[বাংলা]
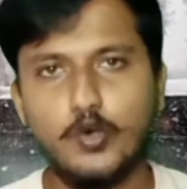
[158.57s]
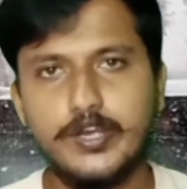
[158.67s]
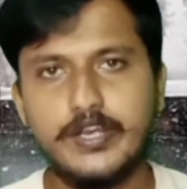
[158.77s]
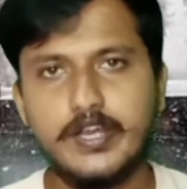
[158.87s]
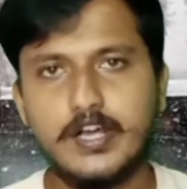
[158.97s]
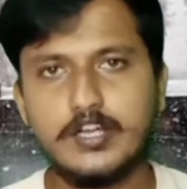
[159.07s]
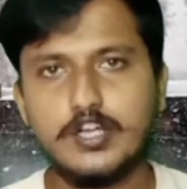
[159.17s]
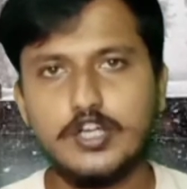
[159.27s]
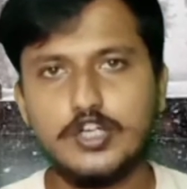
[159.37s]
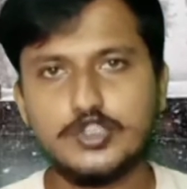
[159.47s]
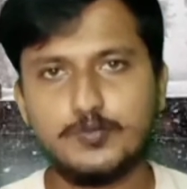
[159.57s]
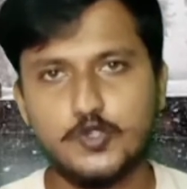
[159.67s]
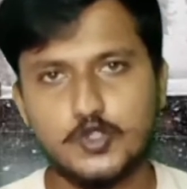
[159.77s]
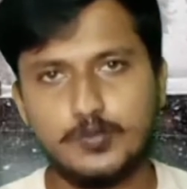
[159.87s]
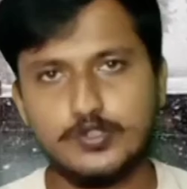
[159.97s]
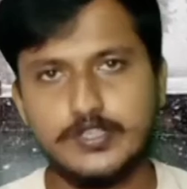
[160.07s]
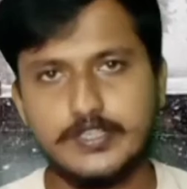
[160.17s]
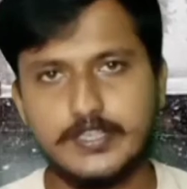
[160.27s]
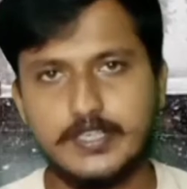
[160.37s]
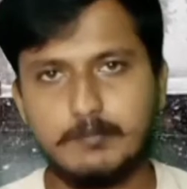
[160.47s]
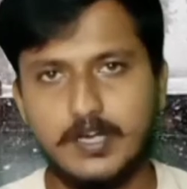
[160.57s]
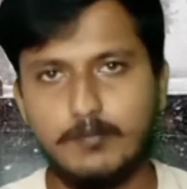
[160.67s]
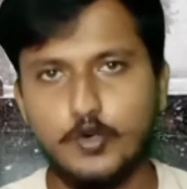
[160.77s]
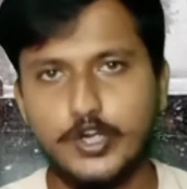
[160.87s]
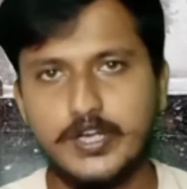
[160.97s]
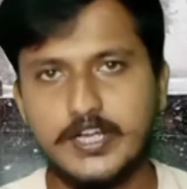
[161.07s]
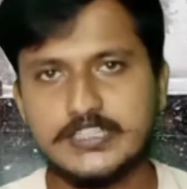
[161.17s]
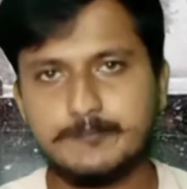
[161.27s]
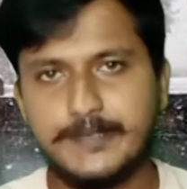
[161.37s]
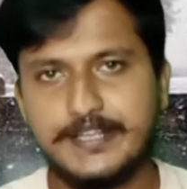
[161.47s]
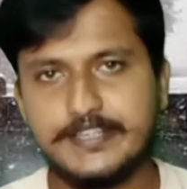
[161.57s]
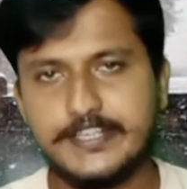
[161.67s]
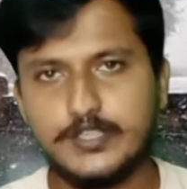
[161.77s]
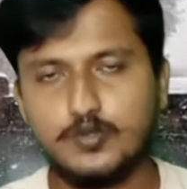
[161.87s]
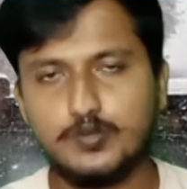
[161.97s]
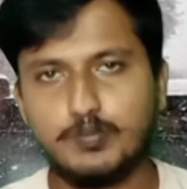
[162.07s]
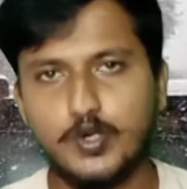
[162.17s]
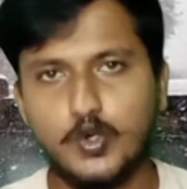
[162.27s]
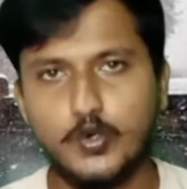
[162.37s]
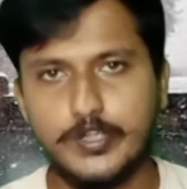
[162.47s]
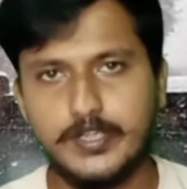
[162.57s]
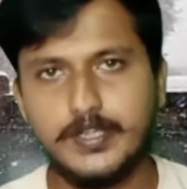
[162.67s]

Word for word: বৈরীনাগ স্পর্শবন থেকে বা বৈরিনাগ স্প্রিং থেকে উৎপন্ন হয়ে